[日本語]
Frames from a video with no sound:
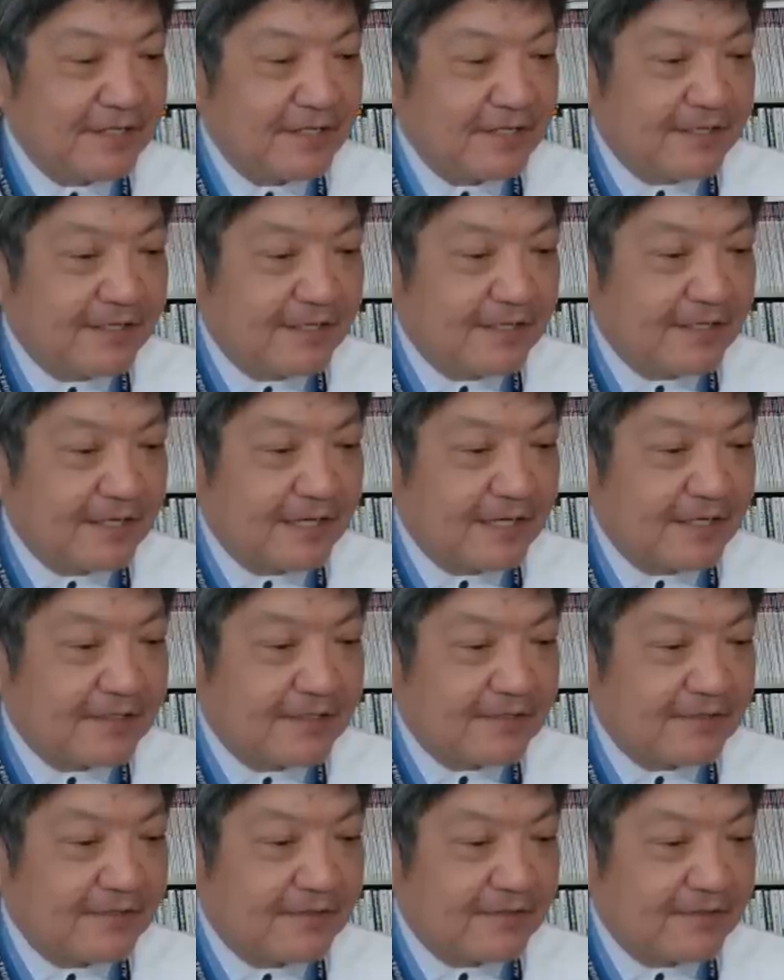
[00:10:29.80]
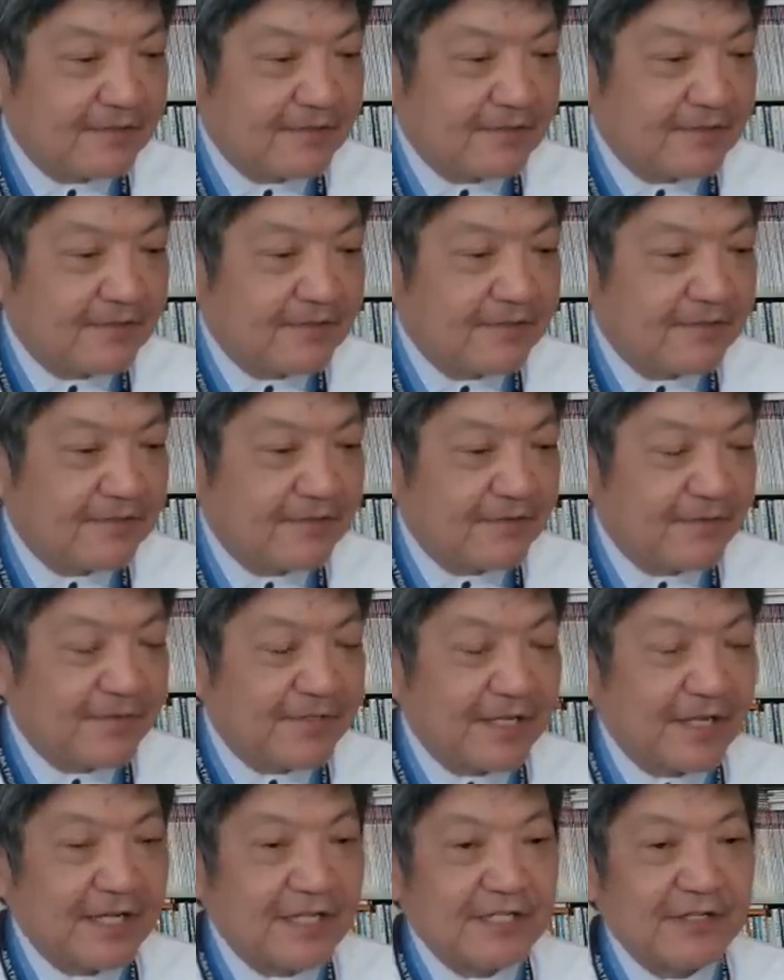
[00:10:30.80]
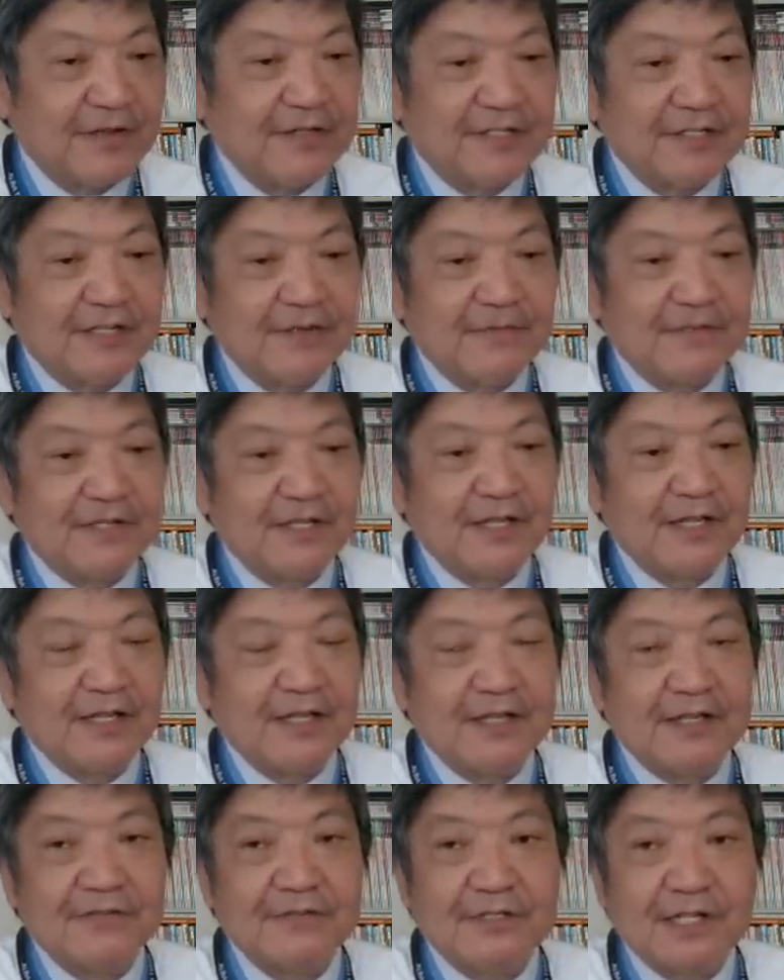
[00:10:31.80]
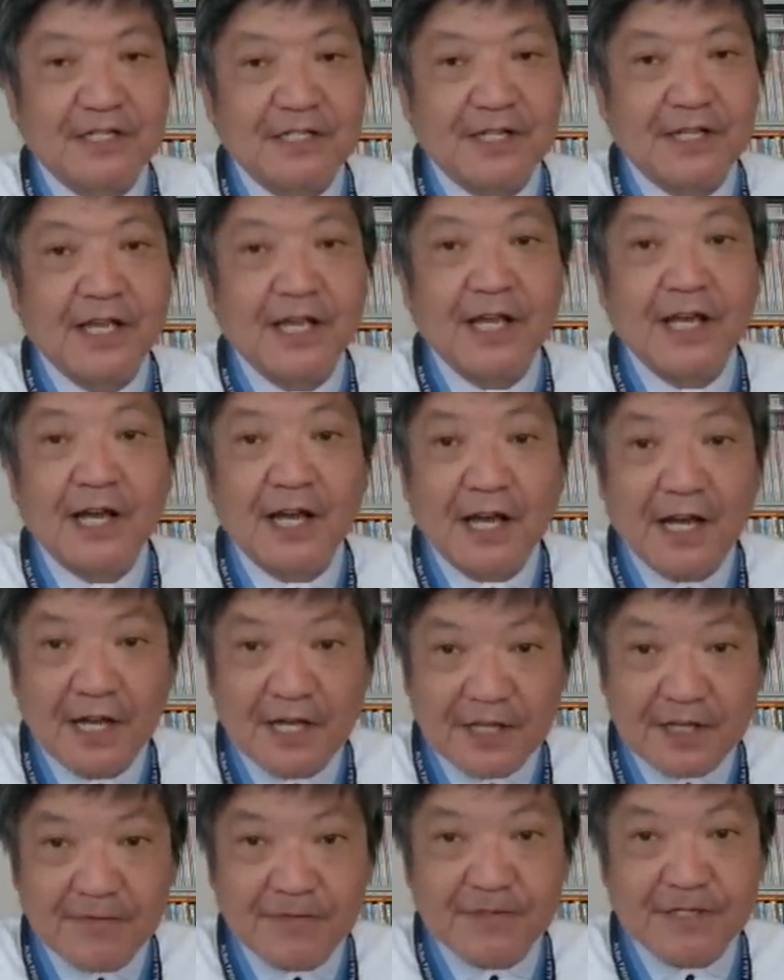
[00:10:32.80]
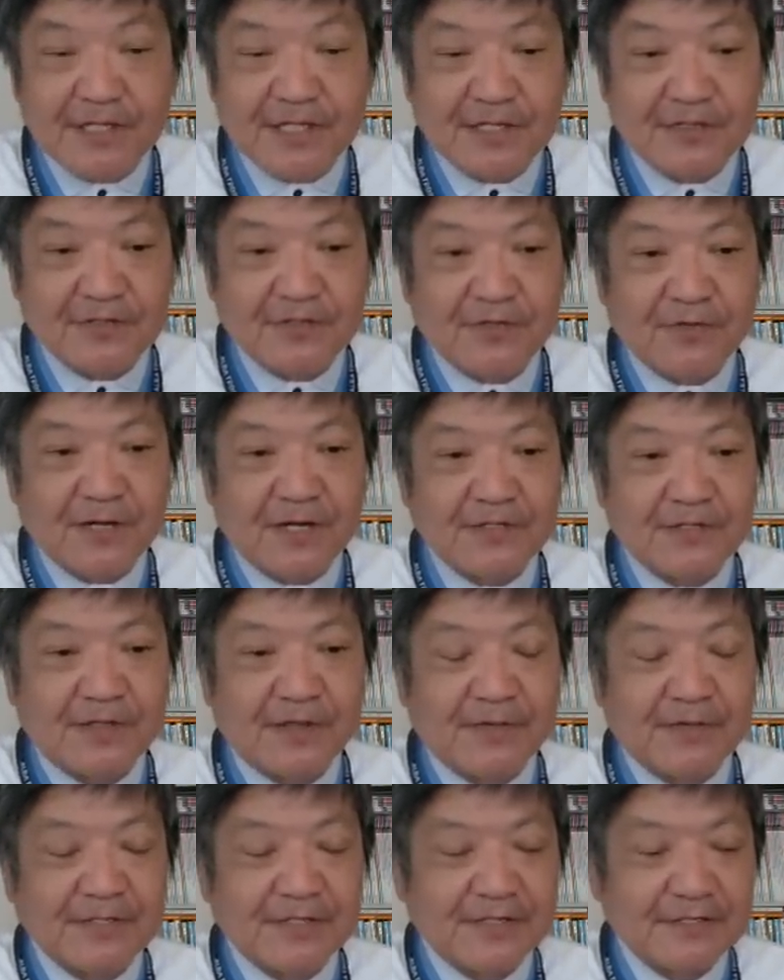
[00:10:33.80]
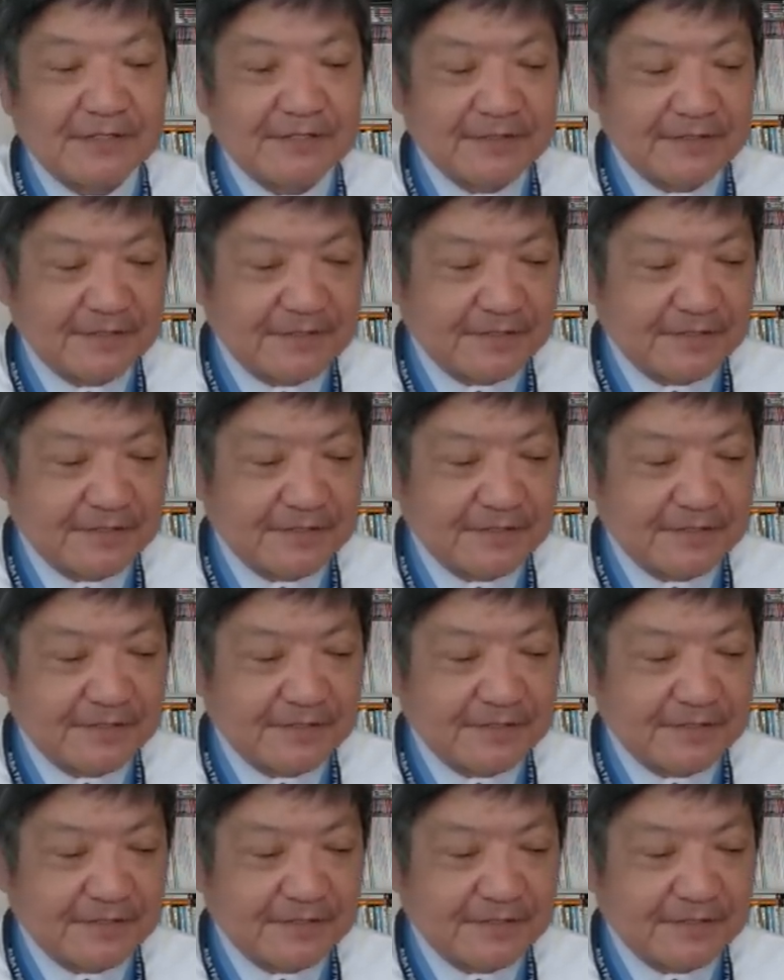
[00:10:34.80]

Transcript: えあの読みたい方は行ってみてください。はい、皆さんどうもありがとうございました。